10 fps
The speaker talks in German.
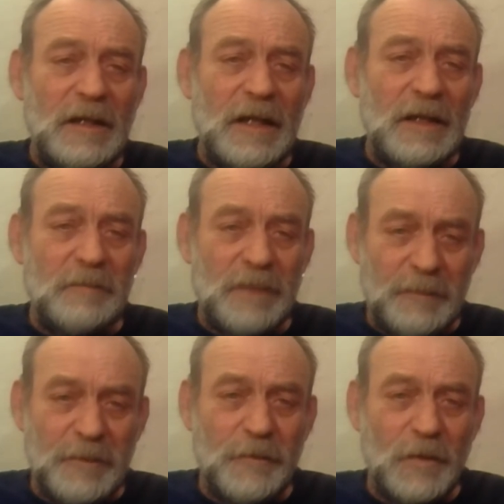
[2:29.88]
einem
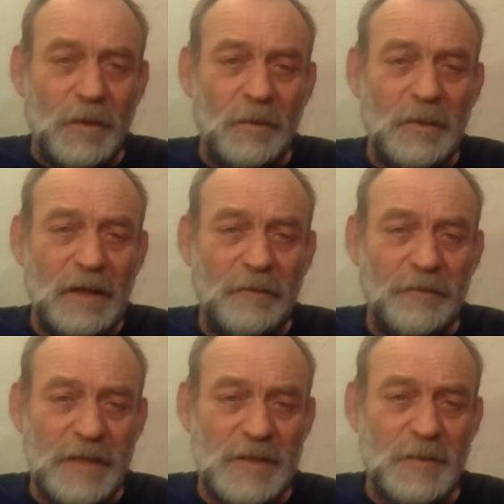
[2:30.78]
Prepperforum auf
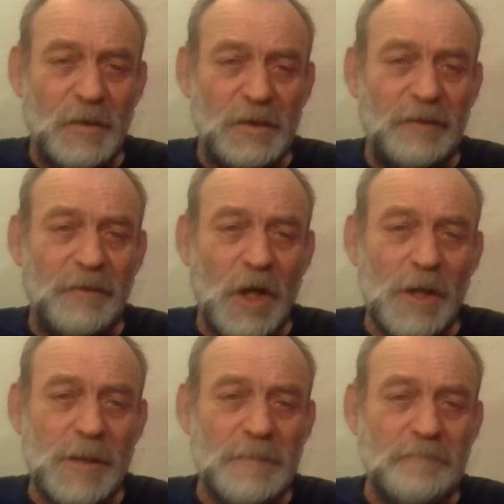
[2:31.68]
Facebook die
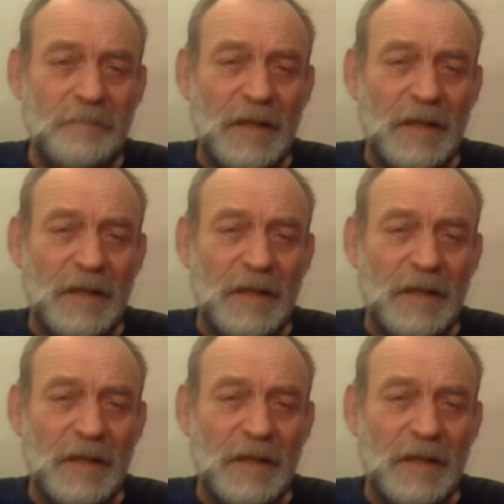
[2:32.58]
Frage,